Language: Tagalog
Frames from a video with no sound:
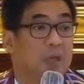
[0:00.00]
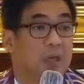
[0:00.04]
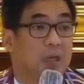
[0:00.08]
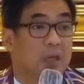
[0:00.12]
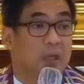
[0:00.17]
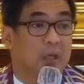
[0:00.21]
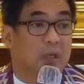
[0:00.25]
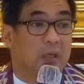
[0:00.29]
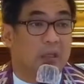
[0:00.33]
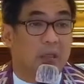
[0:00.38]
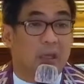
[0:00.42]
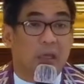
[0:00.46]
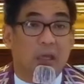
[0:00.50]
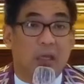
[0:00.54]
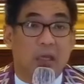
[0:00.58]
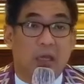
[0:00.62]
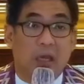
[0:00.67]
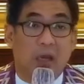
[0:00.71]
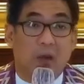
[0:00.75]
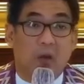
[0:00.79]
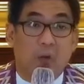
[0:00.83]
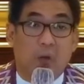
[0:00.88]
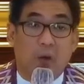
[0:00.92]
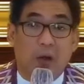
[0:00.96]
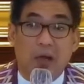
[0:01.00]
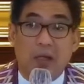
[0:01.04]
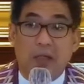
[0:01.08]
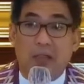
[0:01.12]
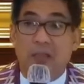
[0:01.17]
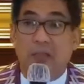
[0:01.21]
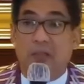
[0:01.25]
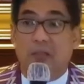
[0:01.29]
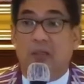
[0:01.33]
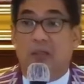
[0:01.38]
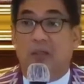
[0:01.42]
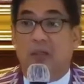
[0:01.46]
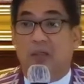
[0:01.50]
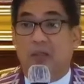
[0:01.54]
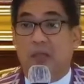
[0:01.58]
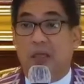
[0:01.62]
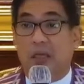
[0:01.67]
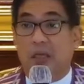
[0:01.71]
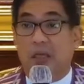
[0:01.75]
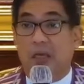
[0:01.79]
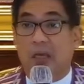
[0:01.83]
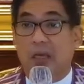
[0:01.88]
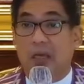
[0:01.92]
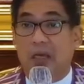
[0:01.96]
king kayang kwalta, king
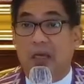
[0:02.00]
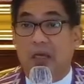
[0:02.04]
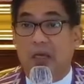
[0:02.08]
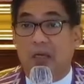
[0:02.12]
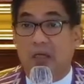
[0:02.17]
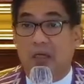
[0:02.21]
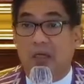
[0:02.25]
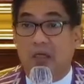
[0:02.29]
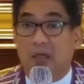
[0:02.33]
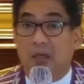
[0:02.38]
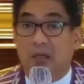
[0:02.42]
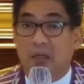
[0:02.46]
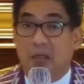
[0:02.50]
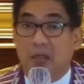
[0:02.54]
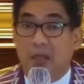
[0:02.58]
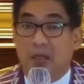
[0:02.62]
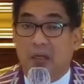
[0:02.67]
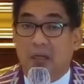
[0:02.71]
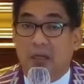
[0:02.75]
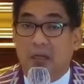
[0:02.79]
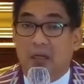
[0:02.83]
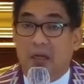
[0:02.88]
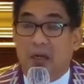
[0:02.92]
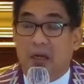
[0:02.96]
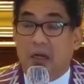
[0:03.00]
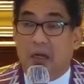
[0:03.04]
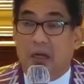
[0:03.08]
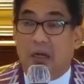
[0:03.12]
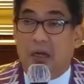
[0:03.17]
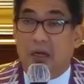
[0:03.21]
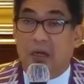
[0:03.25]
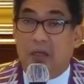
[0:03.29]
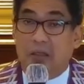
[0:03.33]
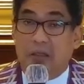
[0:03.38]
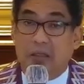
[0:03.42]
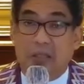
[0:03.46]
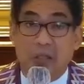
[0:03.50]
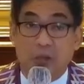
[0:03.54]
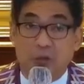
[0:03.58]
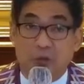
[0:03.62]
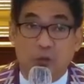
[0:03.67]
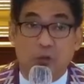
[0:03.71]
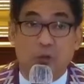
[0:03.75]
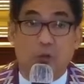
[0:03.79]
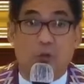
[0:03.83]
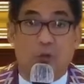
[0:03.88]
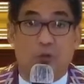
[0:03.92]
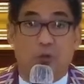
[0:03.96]
kayang uh, ah,
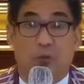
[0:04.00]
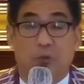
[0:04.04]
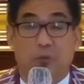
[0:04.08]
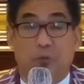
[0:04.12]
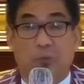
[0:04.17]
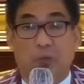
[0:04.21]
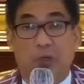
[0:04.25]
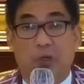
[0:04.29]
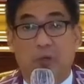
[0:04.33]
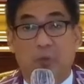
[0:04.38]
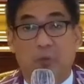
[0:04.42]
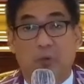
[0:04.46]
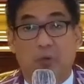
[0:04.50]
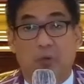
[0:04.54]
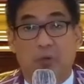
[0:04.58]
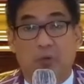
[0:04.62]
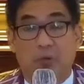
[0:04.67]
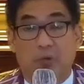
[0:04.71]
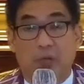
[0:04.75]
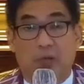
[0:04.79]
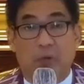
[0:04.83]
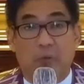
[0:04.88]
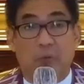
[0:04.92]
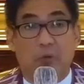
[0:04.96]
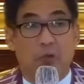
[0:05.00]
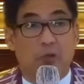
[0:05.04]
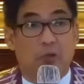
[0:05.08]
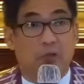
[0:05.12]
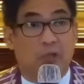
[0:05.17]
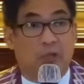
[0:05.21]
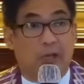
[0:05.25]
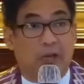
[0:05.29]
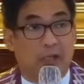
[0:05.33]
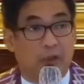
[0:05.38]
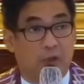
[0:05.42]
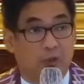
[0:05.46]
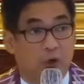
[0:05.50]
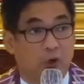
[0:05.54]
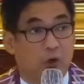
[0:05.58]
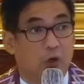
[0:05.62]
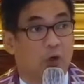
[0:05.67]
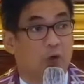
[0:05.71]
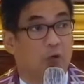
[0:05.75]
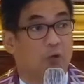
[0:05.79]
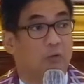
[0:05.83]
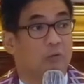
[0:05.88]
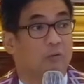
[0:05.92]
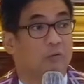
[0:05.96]
titulo, kung biro mong, kunyari mo,
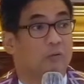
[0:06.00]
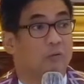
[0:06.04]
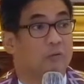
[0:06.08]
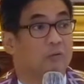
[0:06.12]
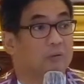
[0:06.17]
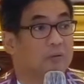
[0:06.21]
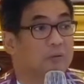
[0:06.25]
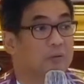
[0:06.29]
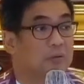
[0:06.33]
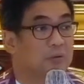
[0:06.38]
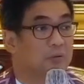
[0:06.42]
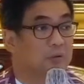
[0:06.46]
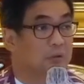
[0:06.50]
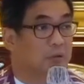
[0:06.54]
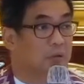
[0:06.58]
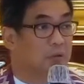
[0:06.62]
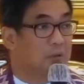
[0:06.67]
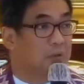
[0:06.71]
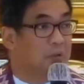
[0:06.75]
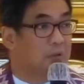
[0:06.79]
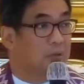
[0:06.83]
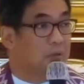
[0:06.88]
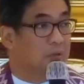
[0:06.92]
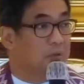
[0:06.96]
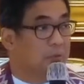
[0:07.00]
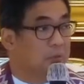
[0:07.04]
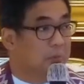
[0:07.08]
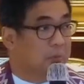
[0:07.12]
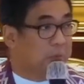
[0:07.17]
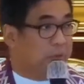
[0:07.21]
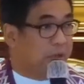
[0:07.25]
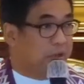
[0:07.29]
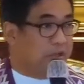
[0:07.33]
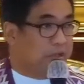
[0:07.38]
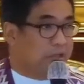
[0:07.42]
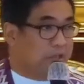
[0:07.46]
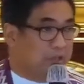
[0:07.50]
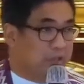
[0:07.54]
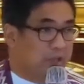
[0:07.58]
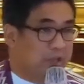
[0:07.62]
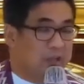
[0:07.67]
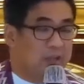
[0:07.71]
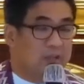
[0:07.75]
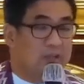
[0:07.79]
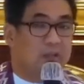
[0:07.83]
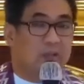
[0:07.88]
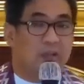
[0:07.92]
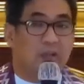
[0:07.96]
direktor,
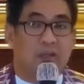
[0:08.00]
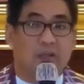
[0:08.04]
presidente,